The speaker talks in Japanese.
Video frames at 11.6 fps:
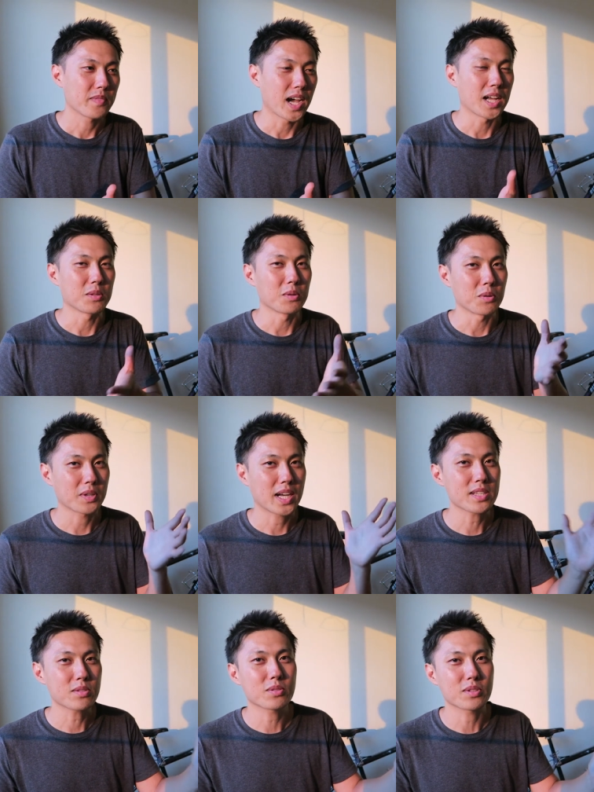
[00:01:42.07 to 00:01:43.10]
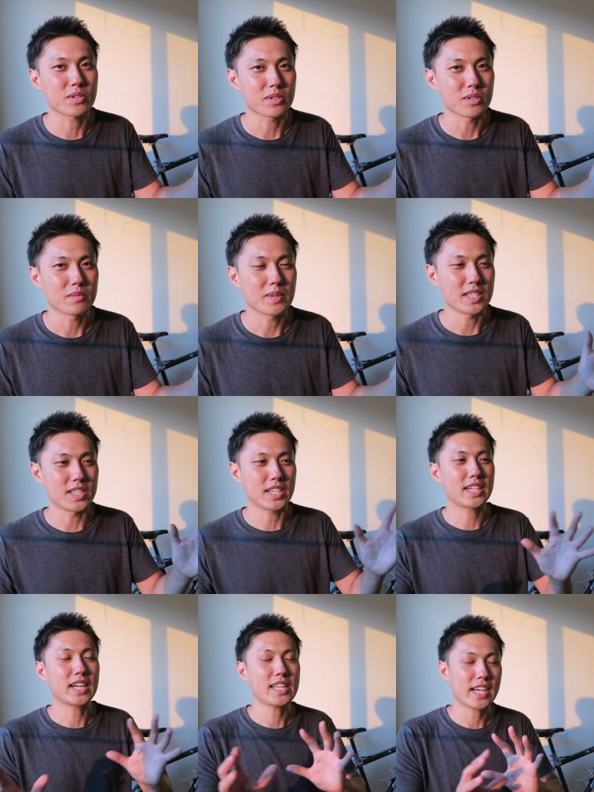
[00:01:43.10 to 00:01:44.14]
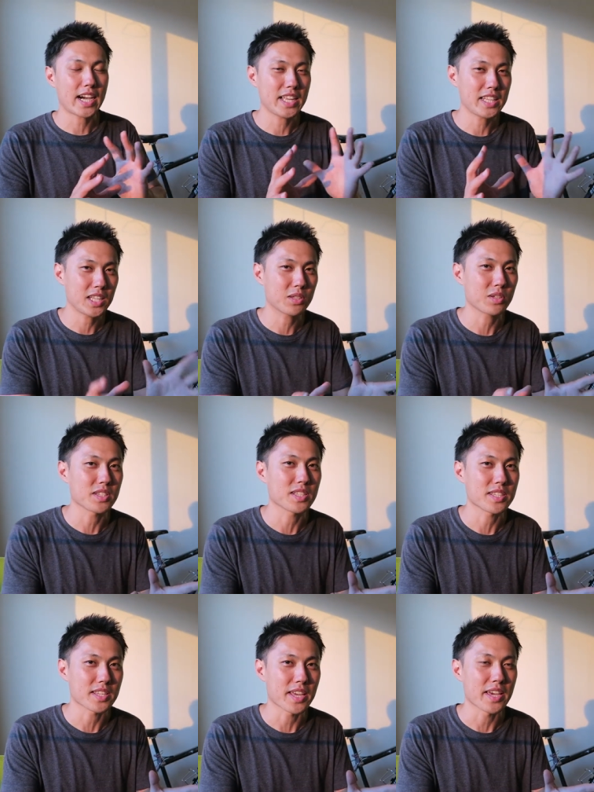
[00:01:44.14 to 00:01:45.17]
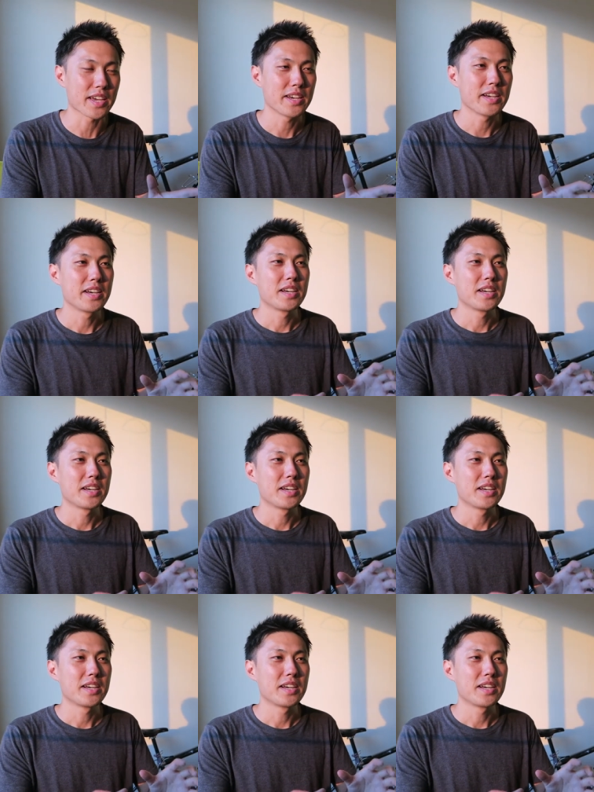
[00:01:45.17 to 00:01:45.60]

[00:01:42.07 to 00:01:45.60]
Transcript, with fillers: あの、家族、まあ、実家に帰った時にですね、